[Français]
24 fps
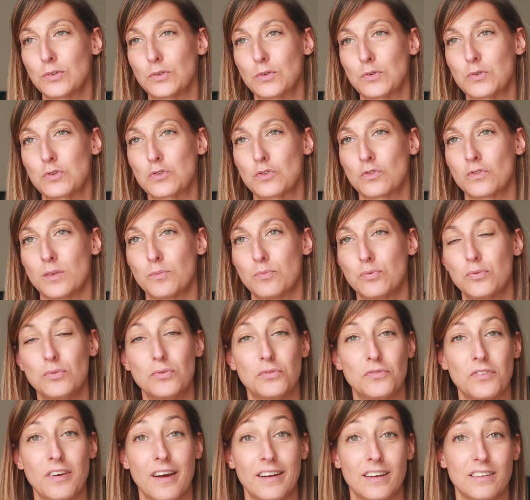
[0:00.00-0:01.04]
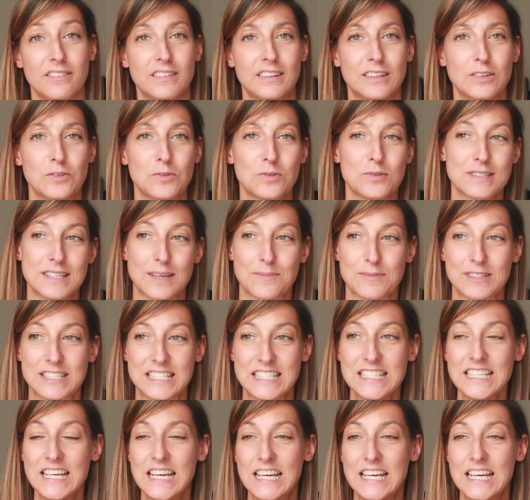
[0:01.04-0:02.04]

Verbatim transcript: que je ne vais plus faire les vidéos le samedi.